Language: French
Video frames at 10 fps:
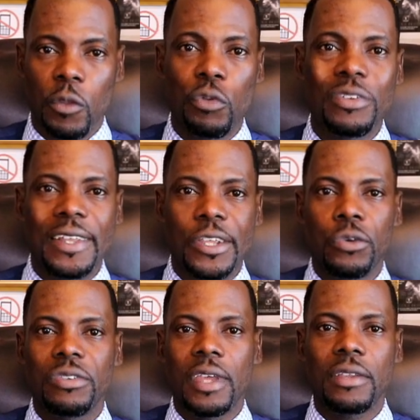vous
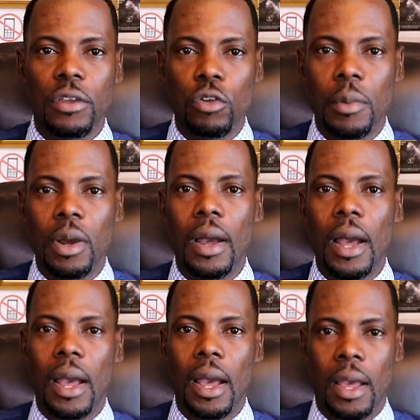aideront certainement
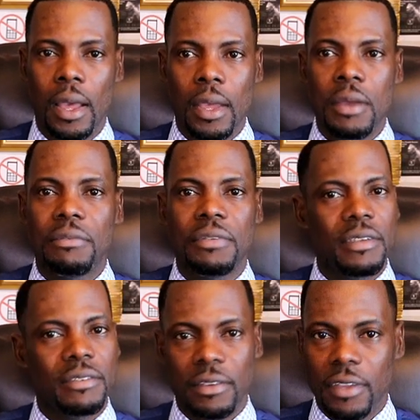à
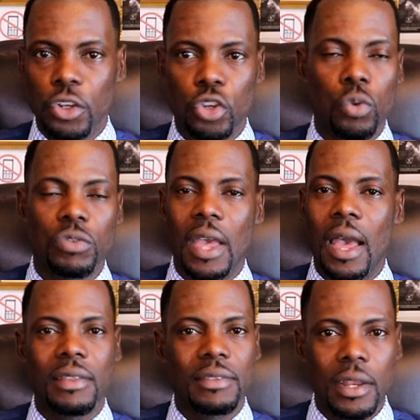faire certaines choses,
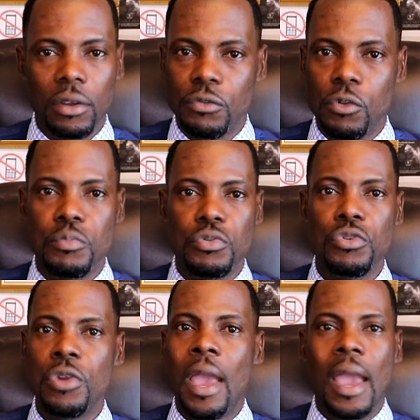à atteindre vos
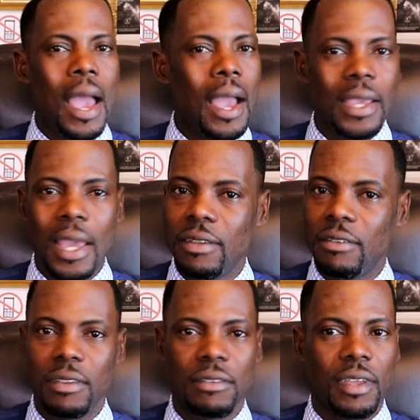buts, à
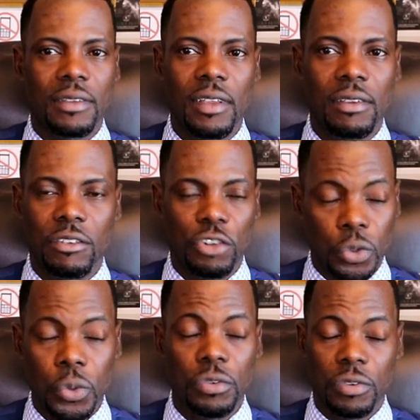réaliser certaines
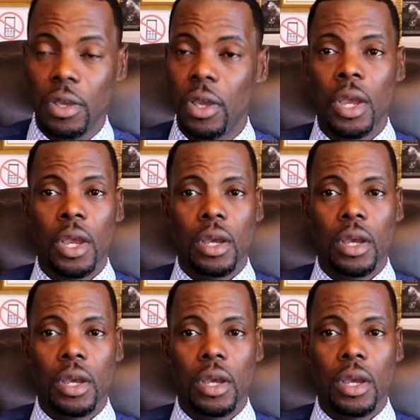choses,